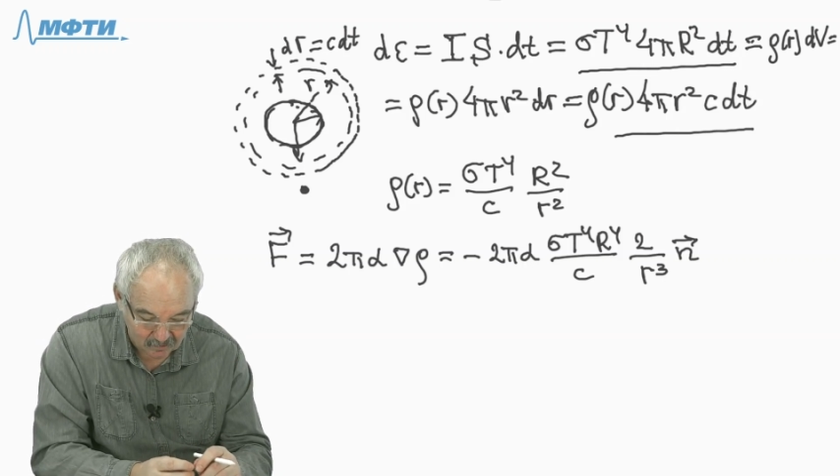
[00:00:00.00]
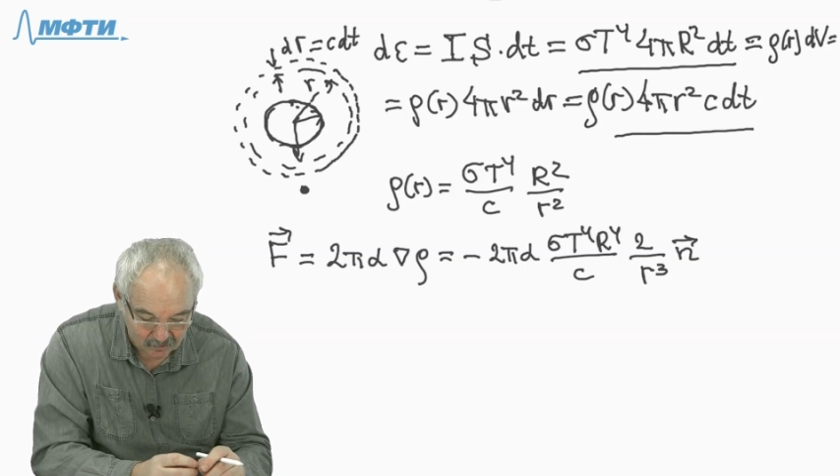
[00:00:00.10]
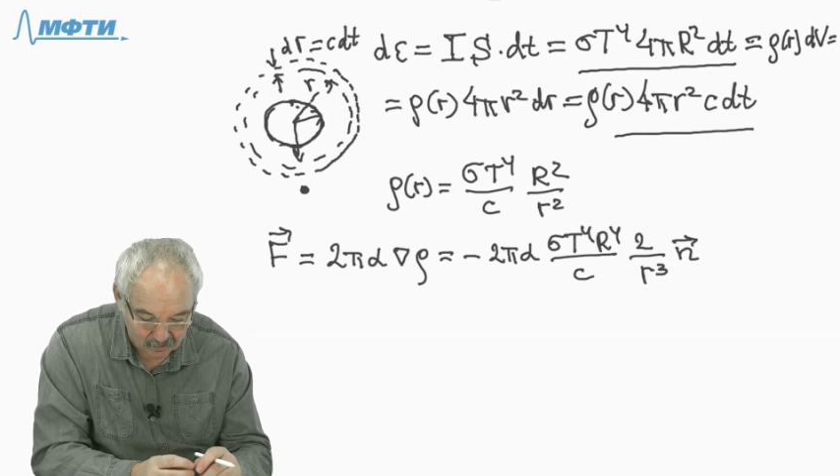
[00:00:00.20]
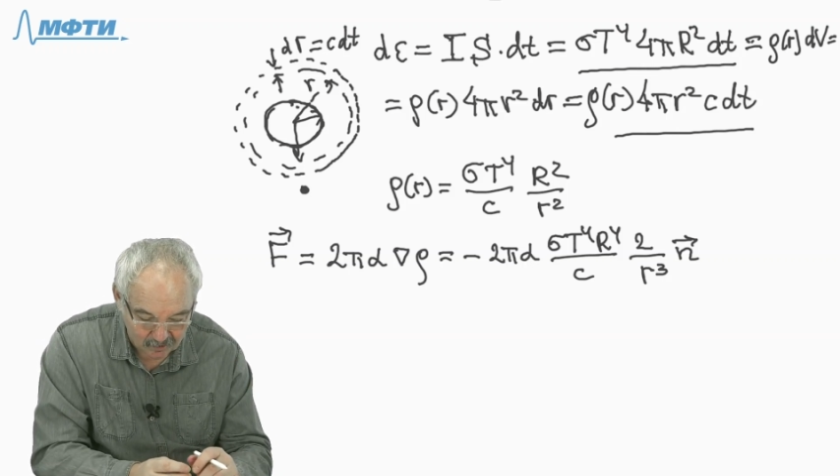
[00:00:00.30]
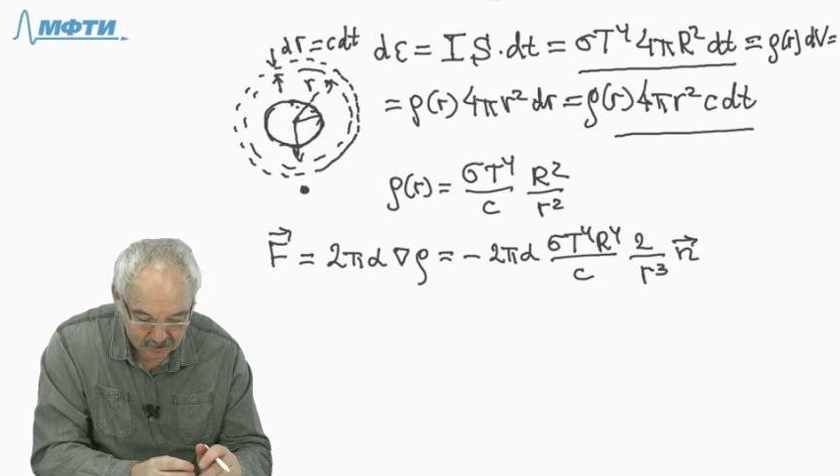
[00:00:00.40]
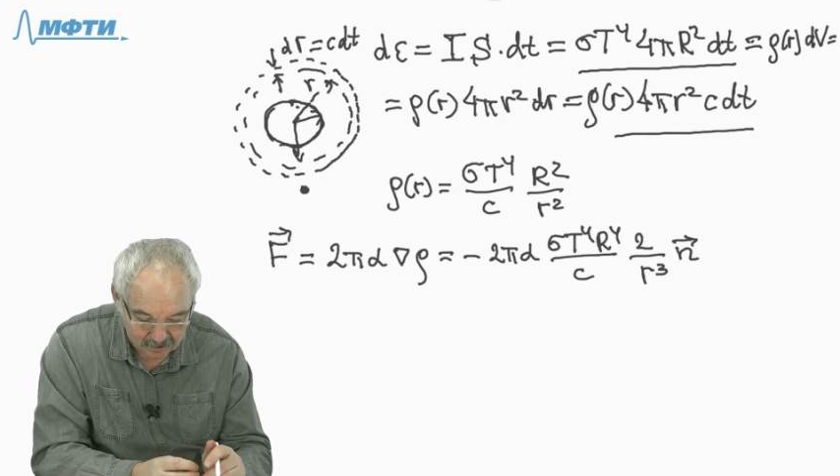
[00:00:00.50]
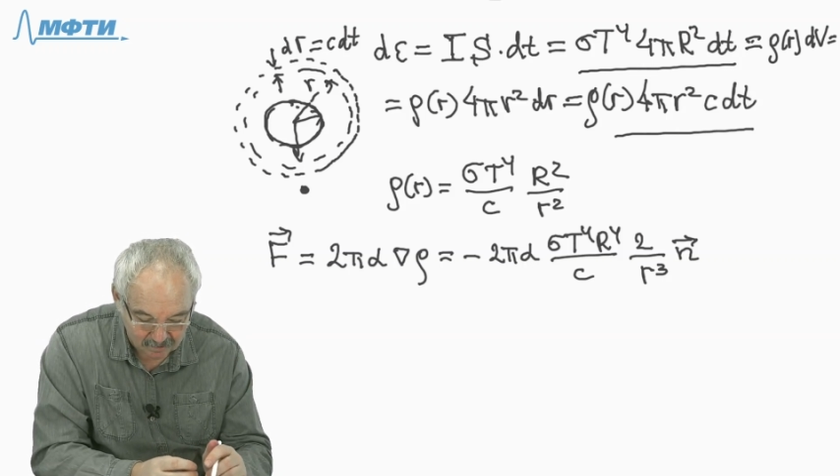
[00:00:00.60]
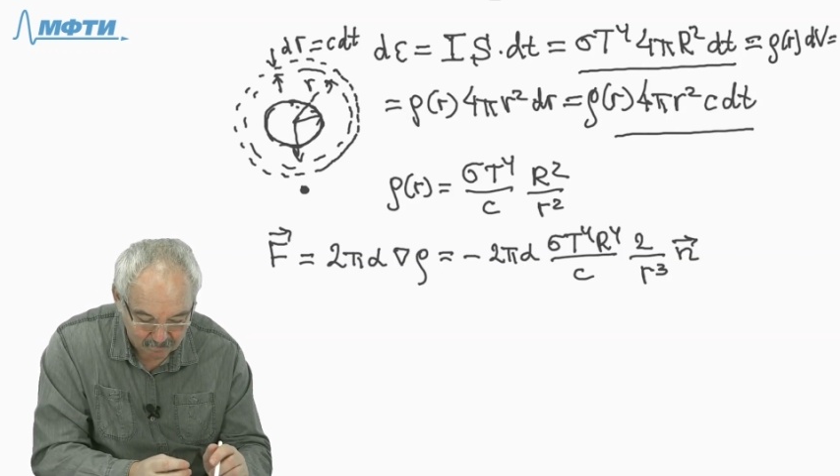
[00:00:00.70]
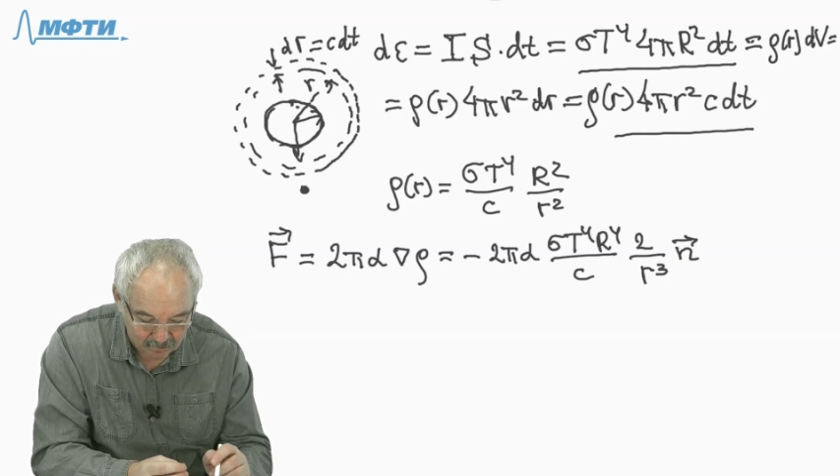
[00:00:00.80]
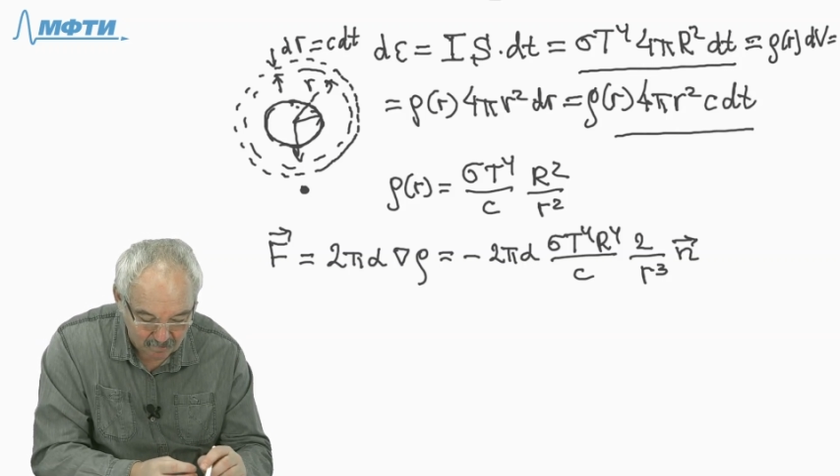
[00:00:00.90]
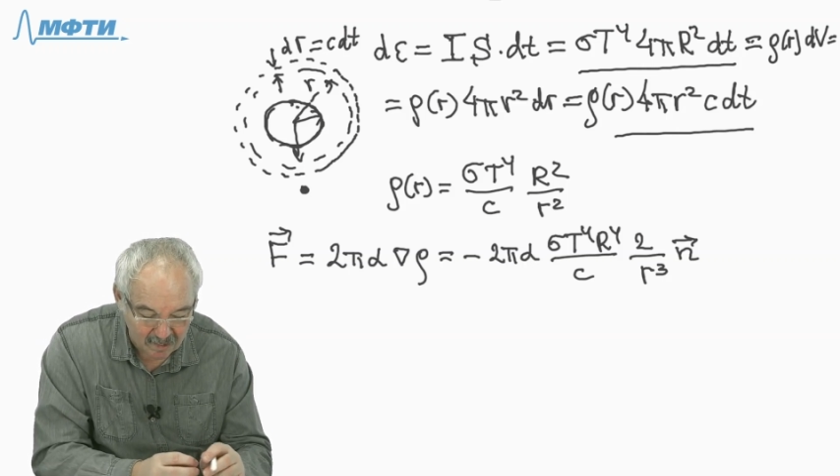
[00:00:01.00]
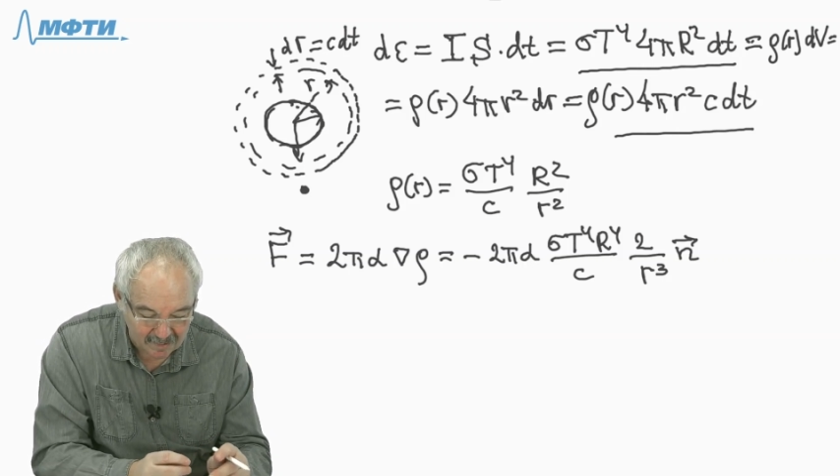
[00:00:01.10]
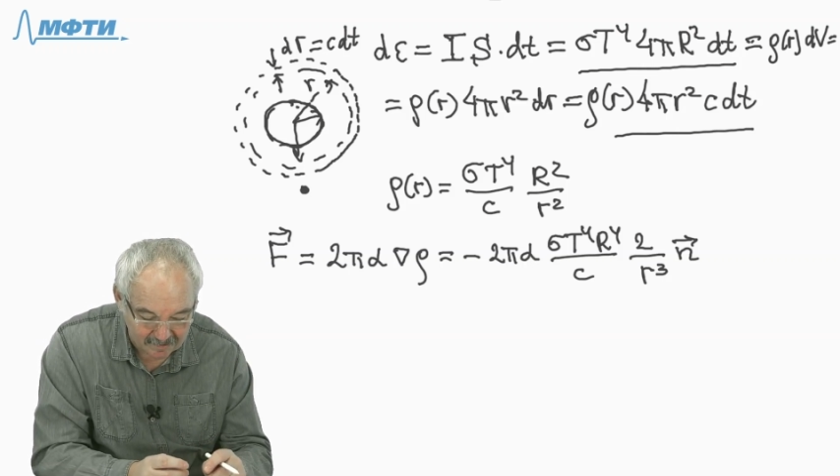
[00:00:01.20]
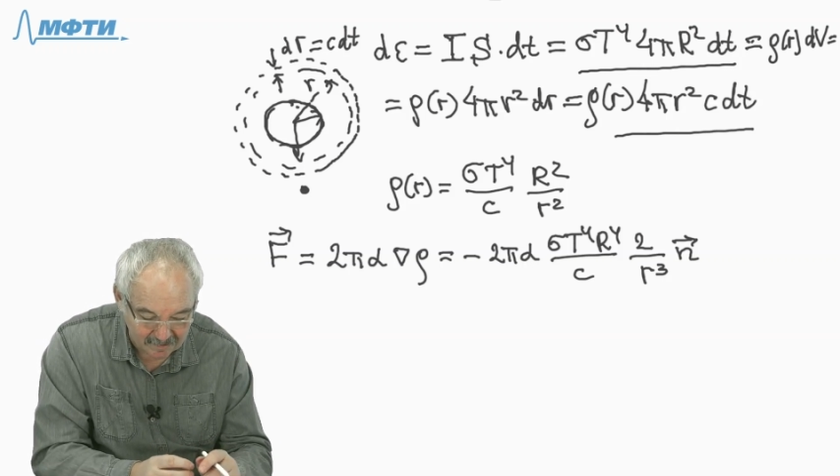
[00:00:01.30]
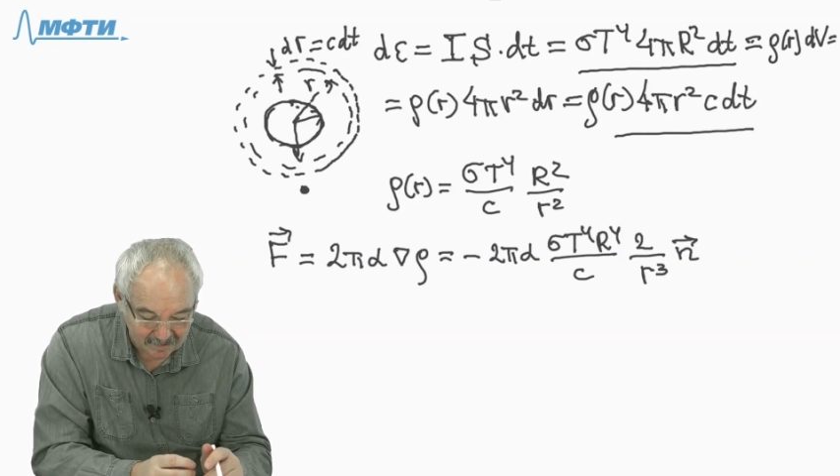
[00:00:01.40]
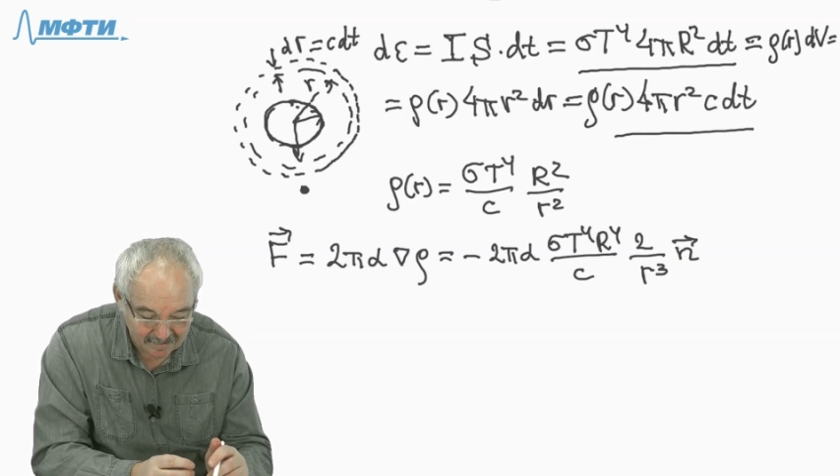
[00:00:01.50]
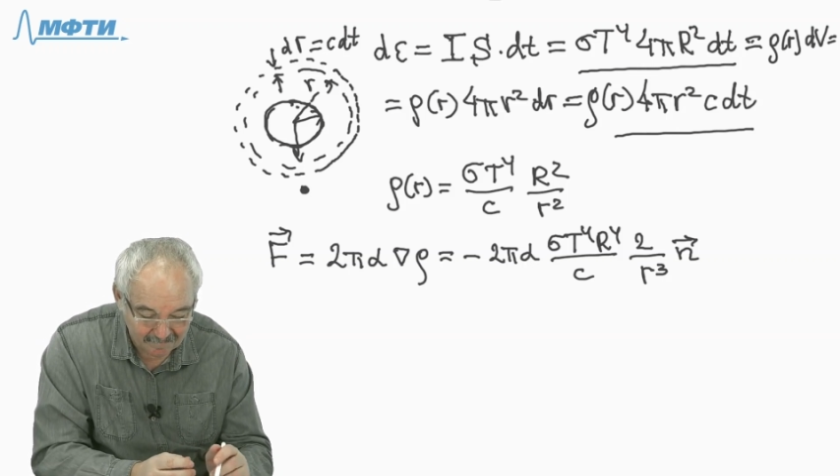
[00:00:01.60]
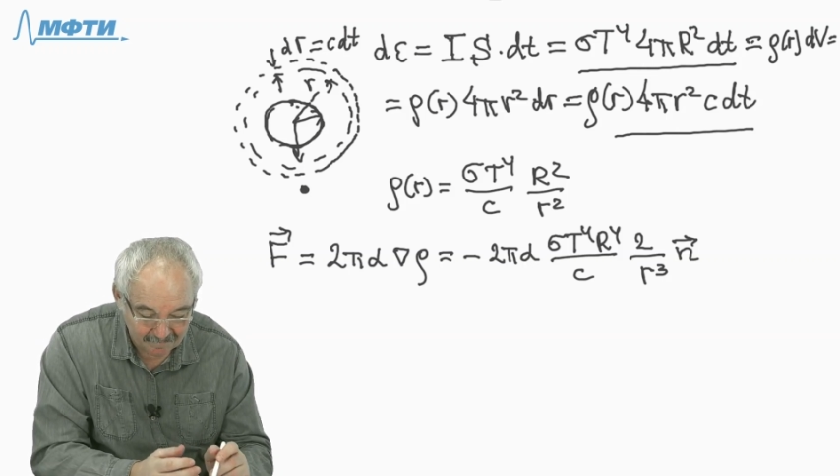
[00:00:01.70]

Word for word: кусочки бумаги,